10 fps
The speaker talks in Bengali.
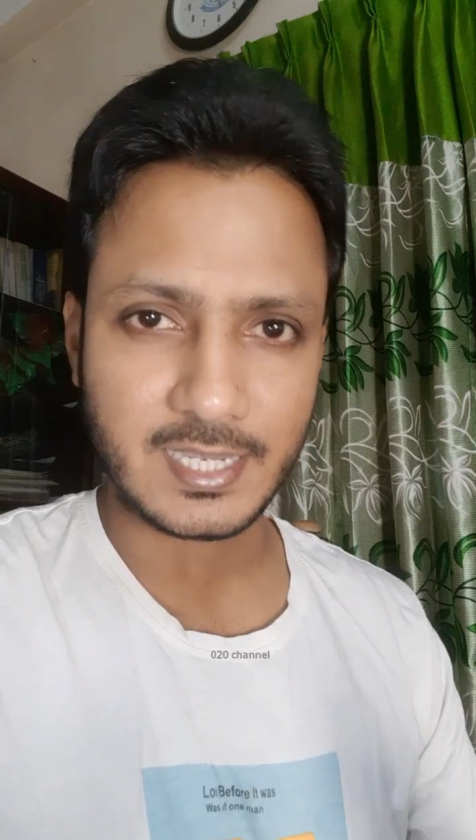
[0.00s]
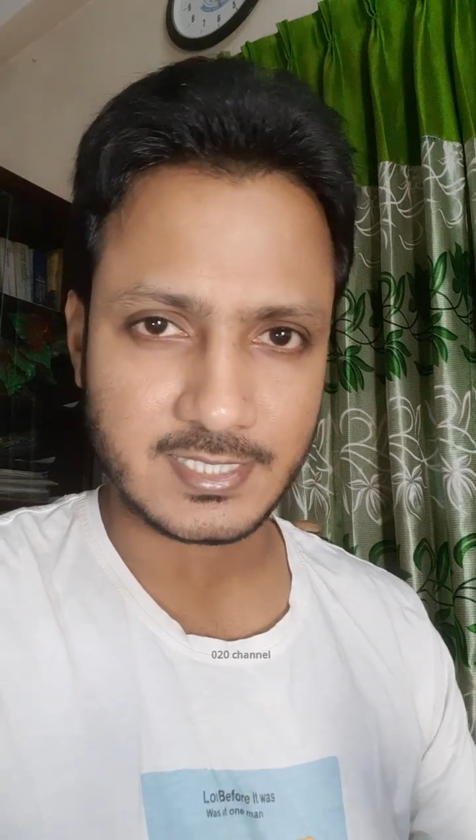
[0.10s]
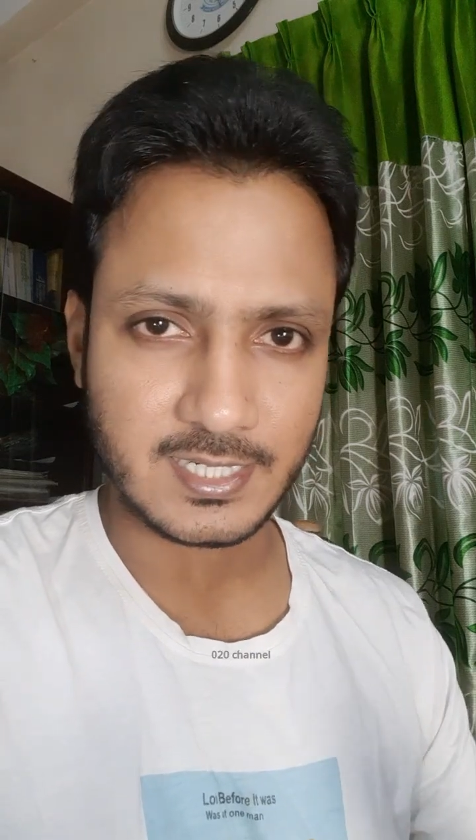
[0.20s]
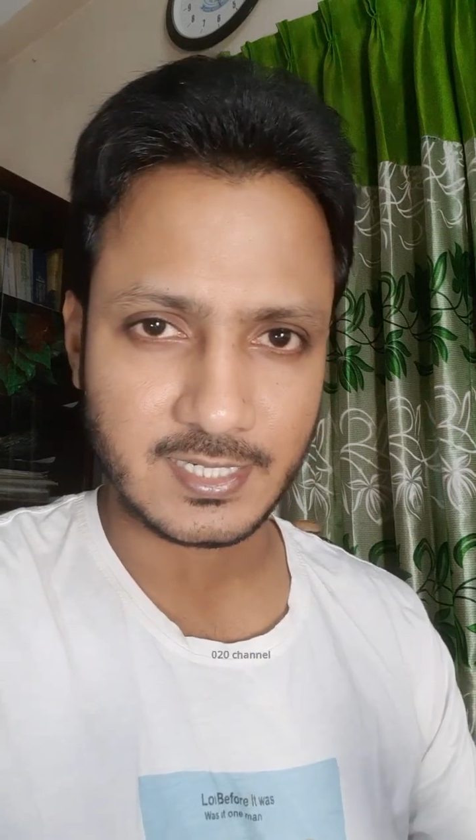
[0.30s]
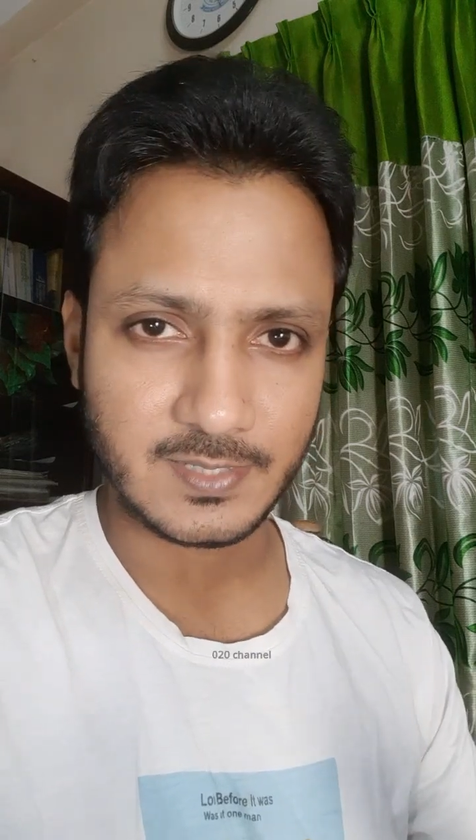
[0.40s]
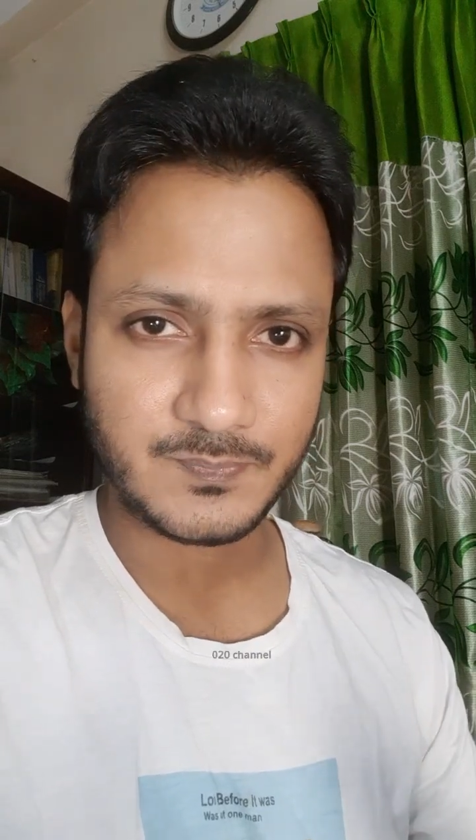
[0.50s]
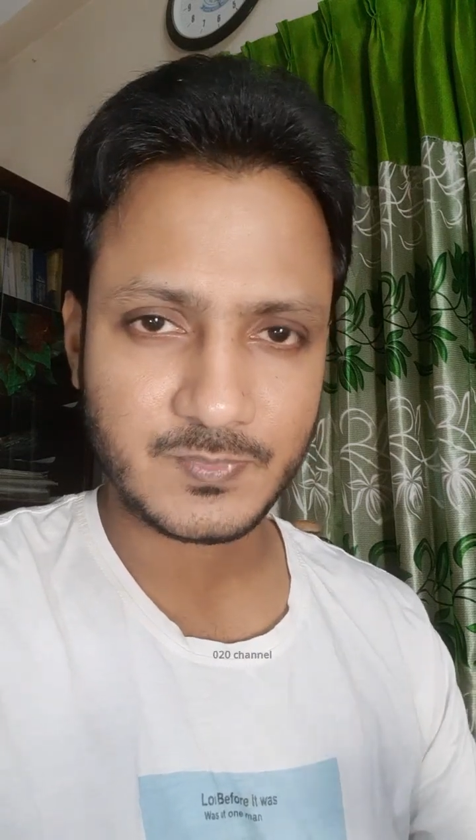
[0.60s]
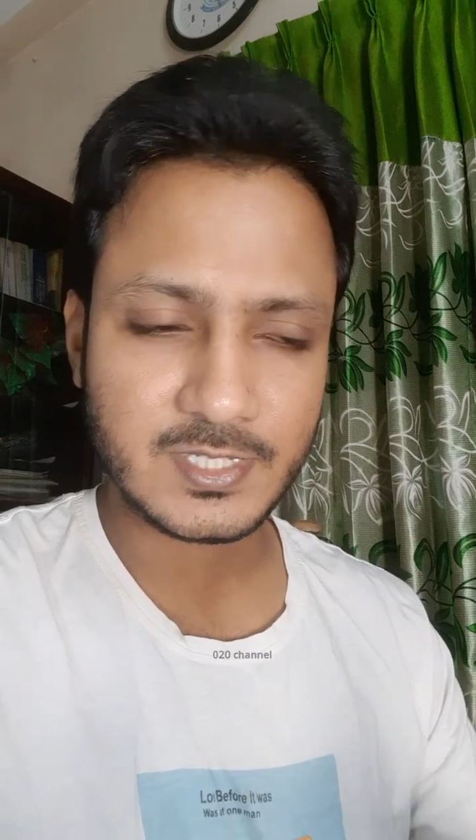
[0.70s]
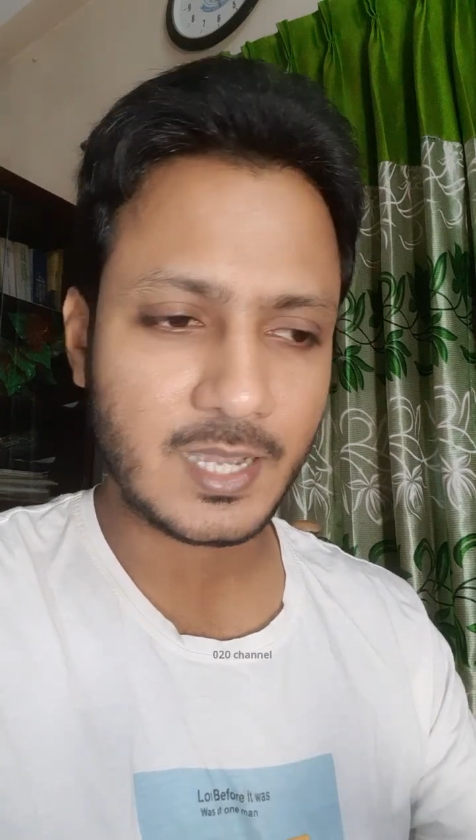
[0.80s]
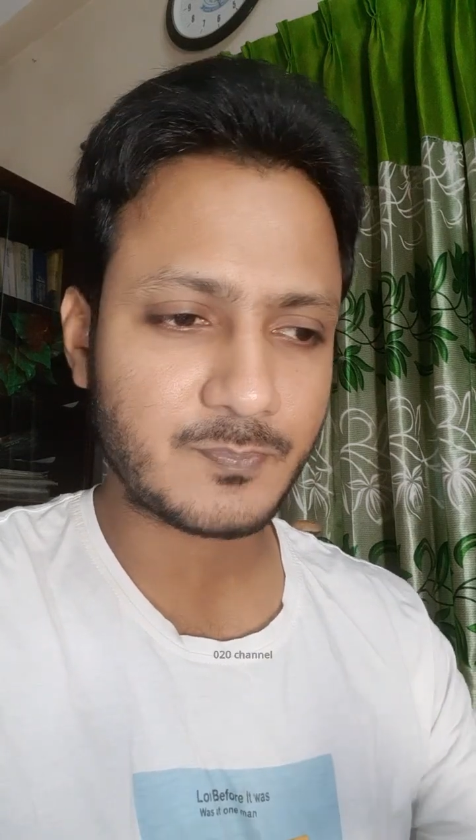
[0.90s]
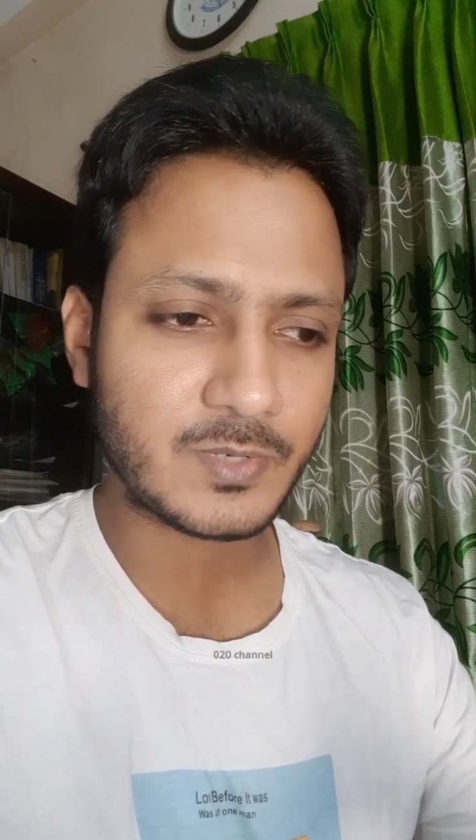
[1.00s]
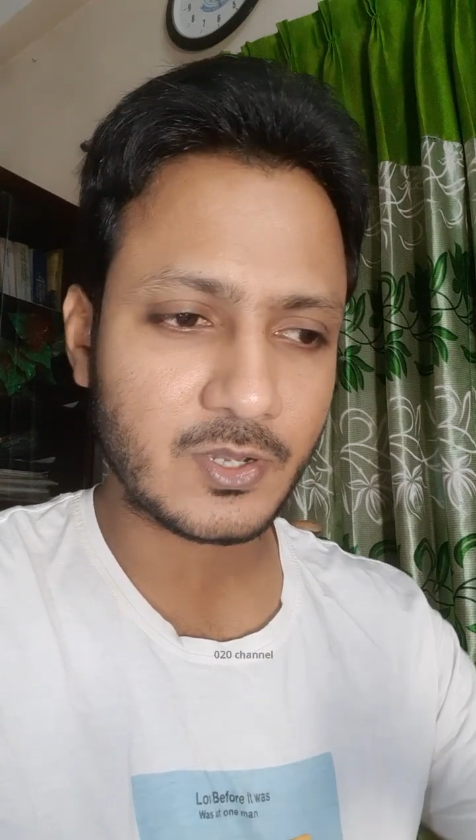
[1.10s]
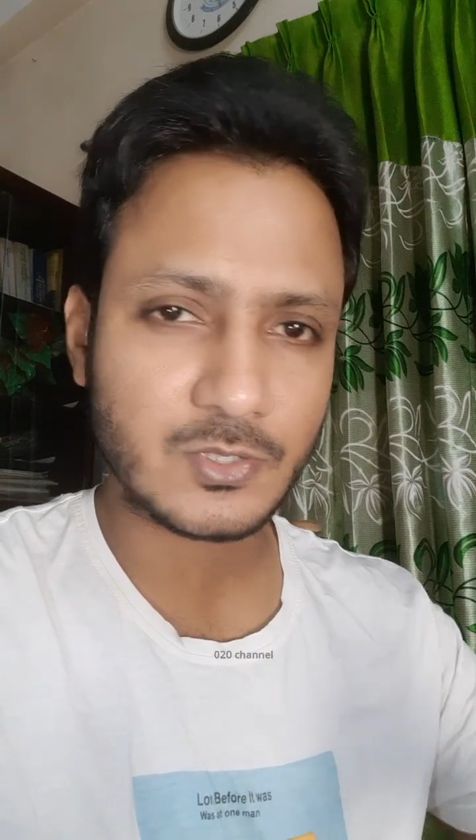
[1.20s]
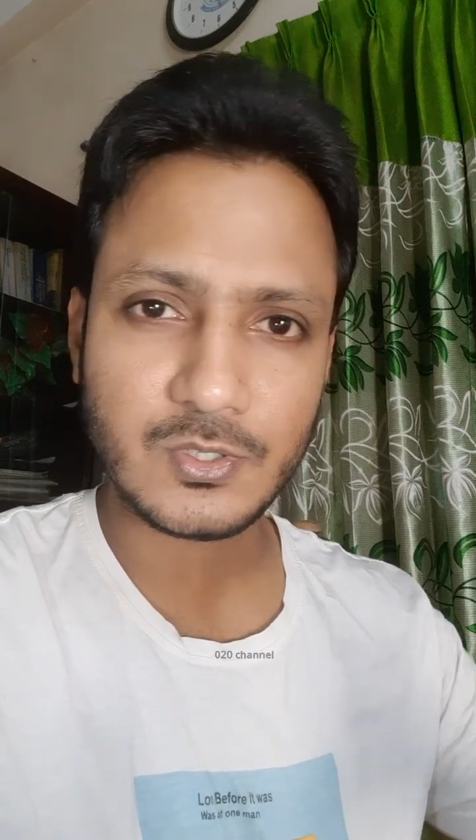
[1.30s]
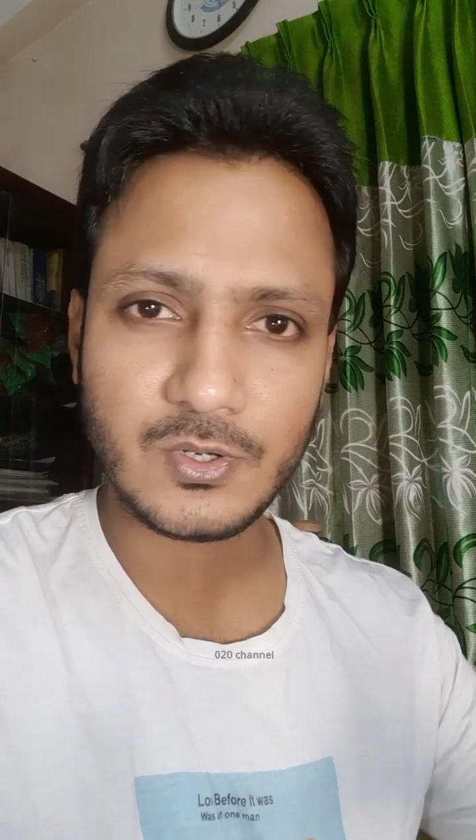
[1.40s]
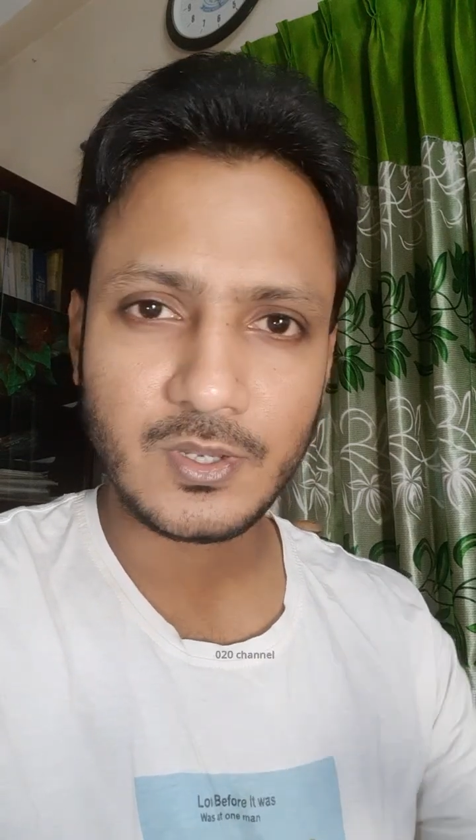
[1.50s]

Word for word: ক্যাচালে যে আপনি হয়তো